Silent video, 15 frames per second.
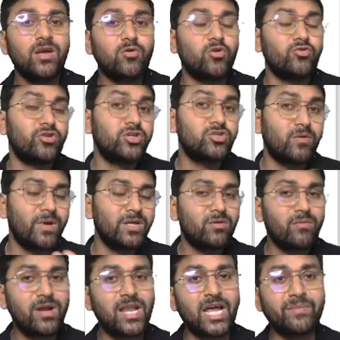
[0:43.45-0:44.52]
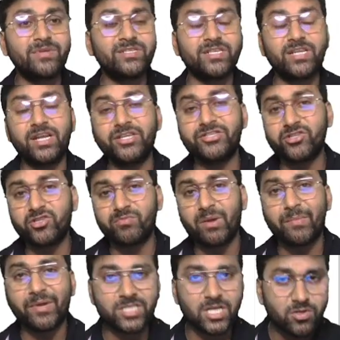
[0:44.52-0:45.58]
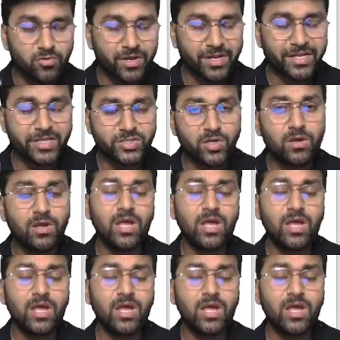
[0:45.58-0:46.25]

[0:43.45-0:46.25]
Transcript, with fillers: কতটা সময় তোমার লাগবে সেটা নিশ্চয়ই তোমরা মেজার করে নিয়েছো